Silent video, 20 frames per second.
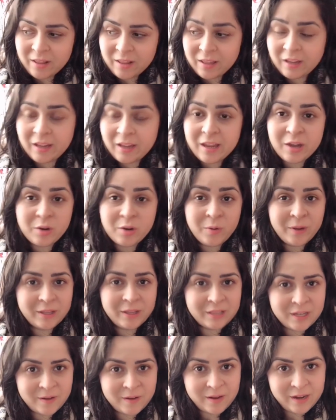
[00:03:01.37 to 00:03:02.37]
de que ya no voy a
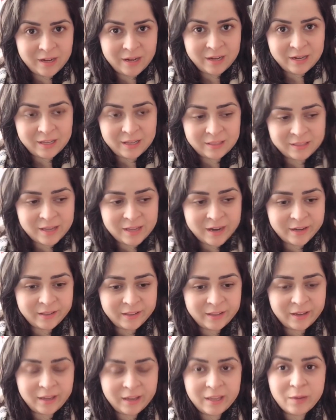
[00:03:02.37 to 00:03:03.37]
trabajar en la
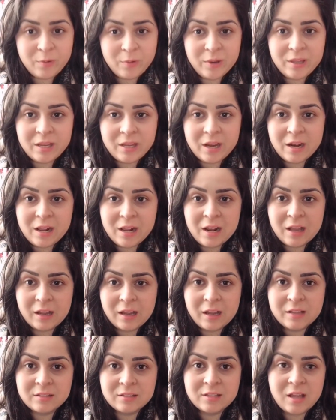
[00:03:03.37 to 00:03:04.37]
tarde, que ya voy a llegar a la
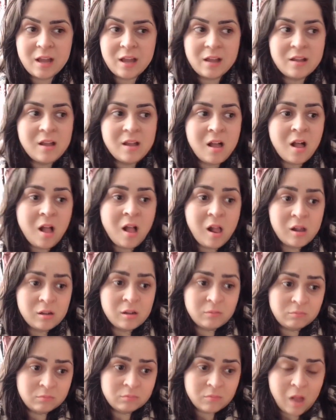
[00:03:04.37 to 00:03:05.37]
casa
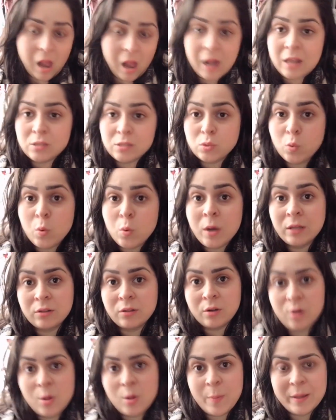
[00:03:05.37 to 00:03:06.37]
a las 4
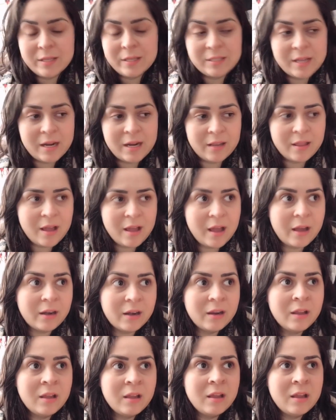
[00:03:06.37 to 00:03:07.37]
lo más tardar.
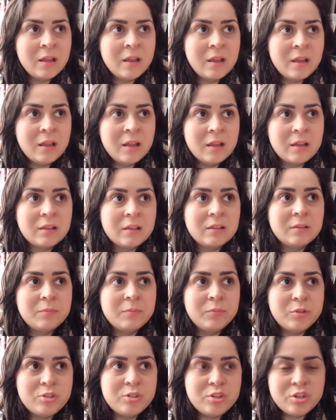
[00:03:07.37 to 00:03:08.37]

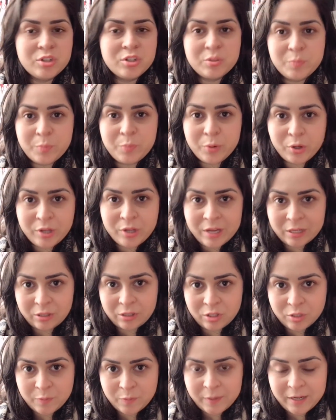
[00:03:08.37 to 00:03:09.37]
Muchos
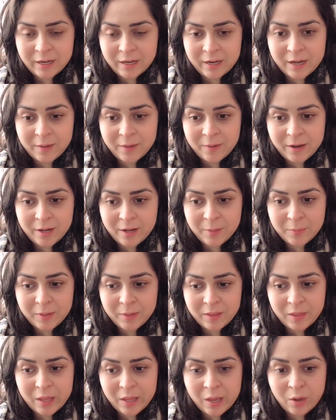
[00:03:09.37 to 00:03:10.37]
proyectos para grabar en
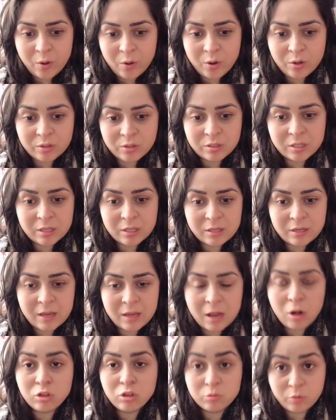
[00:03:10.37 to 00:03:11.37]
videos que
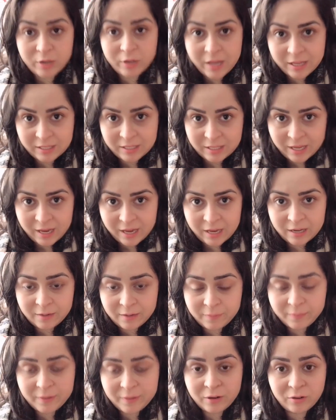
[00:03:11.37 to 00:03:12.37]
los voy a hacer,
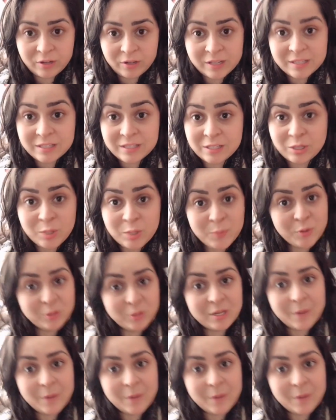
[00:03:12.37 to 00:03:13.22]
pero necesito mi otra